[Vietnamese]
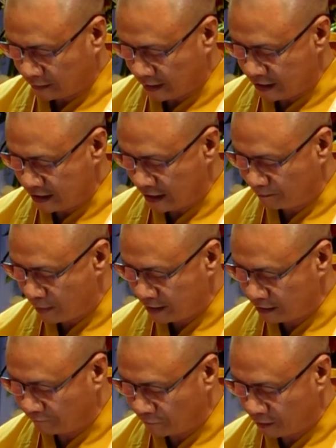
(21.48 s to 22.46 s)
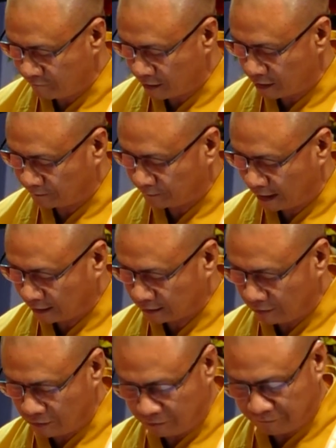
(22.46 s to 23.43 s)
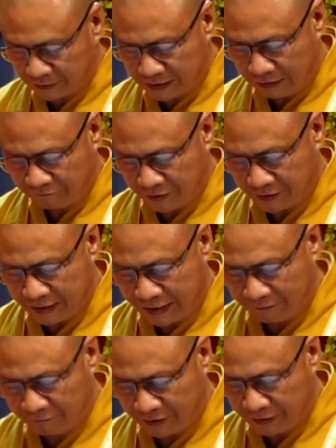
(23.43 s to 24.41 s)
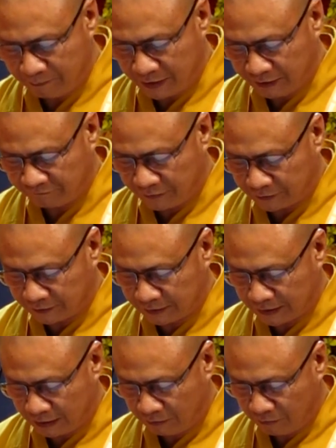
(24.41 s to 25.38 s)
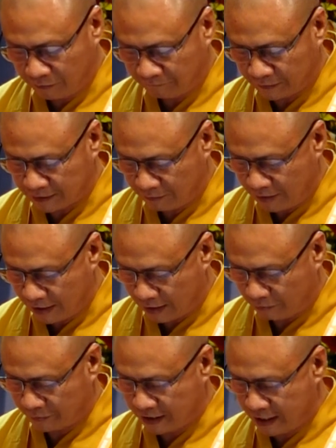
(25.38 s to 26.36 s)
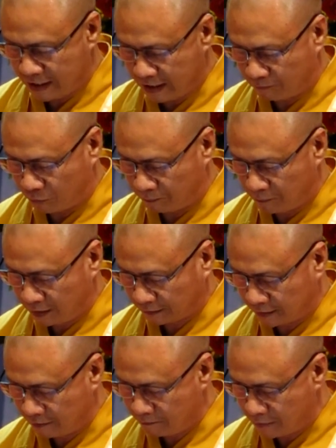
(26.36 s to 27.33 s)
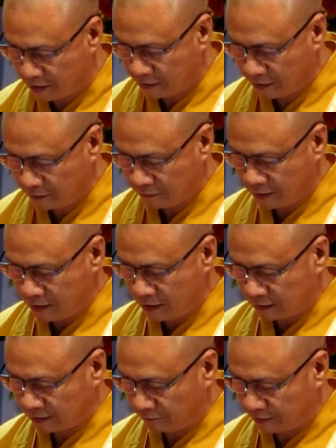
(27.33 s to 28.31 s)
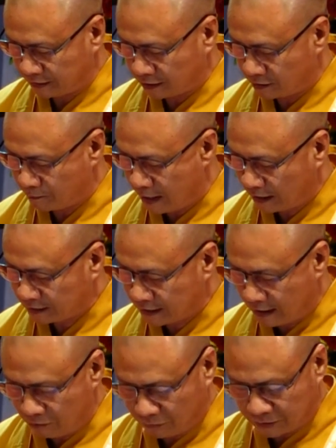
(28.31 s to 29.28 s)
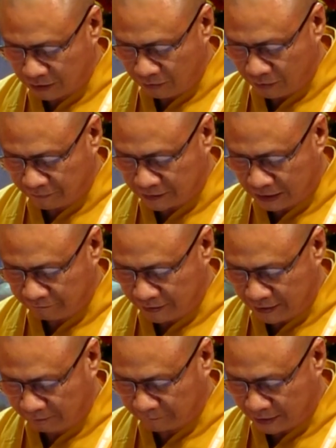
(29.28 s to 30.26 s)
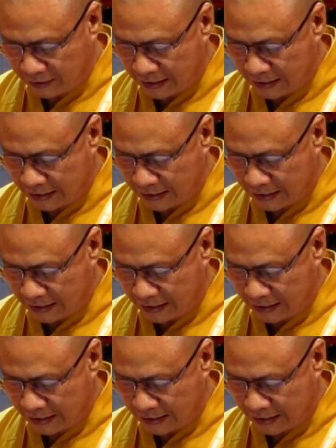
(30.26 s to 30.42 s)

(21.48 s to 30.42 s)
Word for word: thành lập Ban điều phối và hợp tác Giáo hội Phật giáo Việt Nam và Liên minh Phật giáo hội Phật giáo Lào. Đây là một bước tiến mới trong lịch sử bang giao của Giáo hội Phật giáo Việt Nam tại